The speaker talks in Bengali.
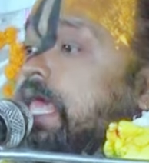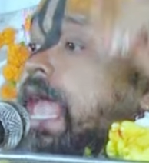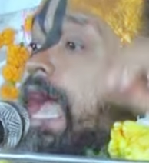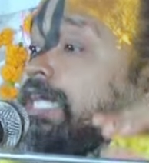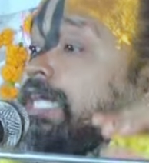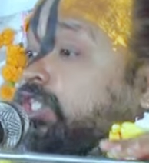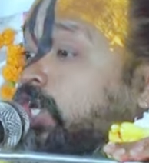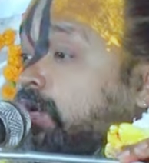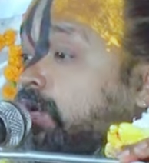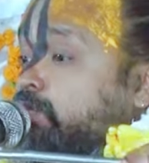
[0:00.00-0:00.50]

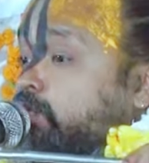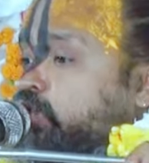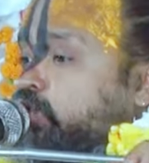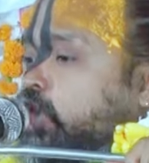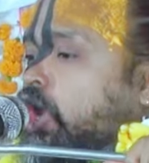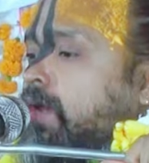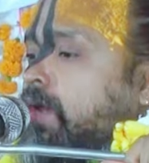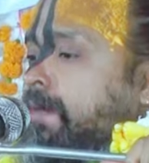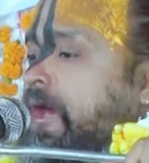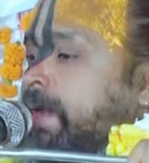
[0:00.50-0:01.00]
একজন
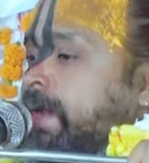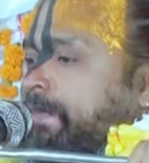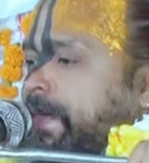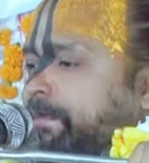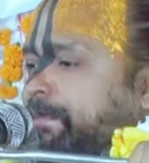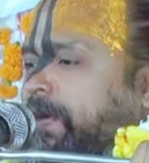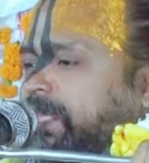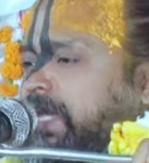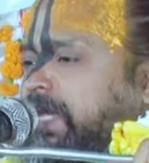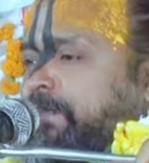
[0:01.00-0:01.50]
মুসলমান
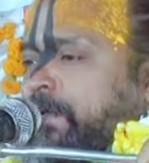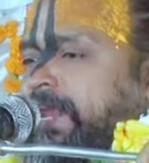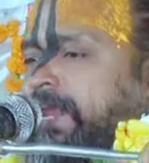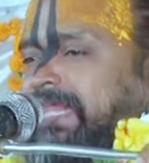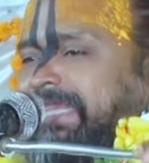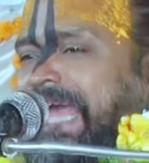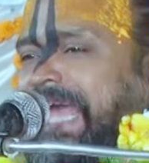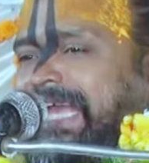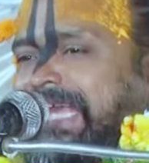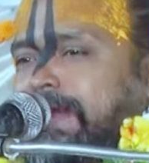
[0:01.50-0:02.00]
বিপদে পড়ে
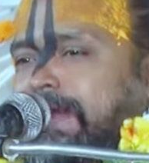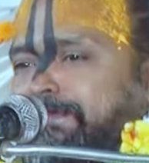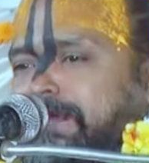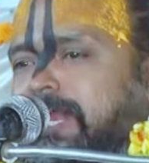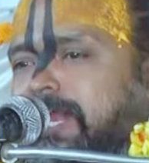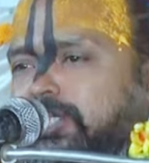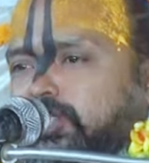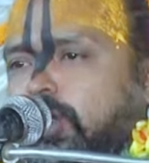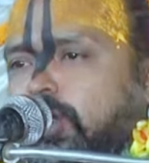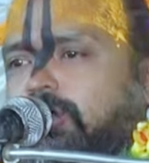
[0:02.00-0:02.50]
তাকে
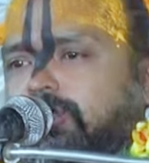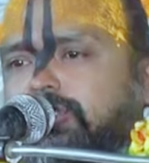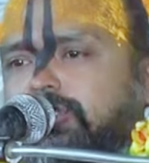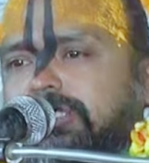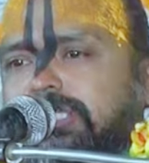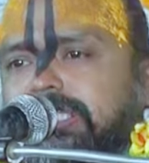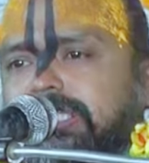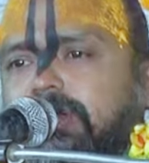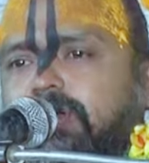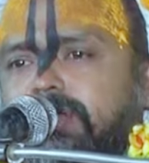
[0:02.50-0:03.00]
আপনারা
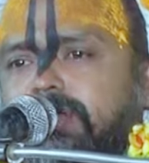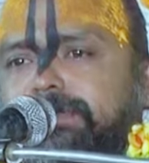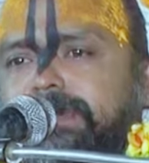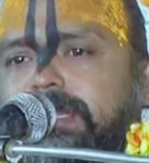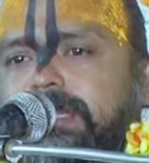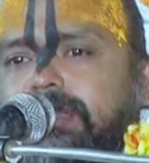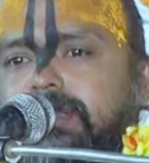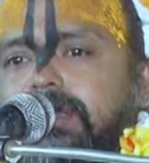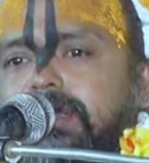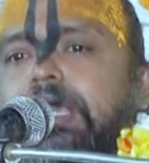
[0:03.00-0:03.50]
সহযোগিতা
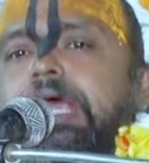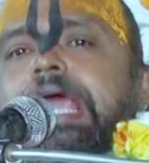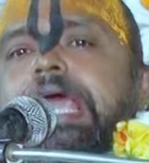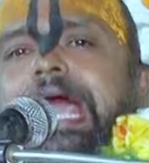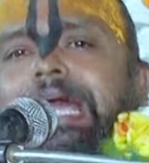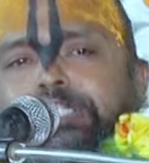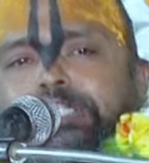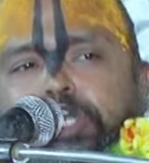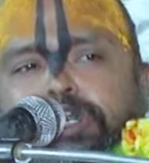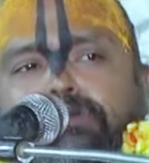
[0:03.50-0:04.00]
করবেন
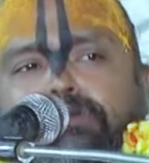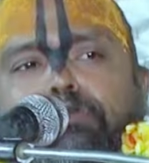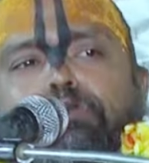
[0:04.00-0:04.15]
একজন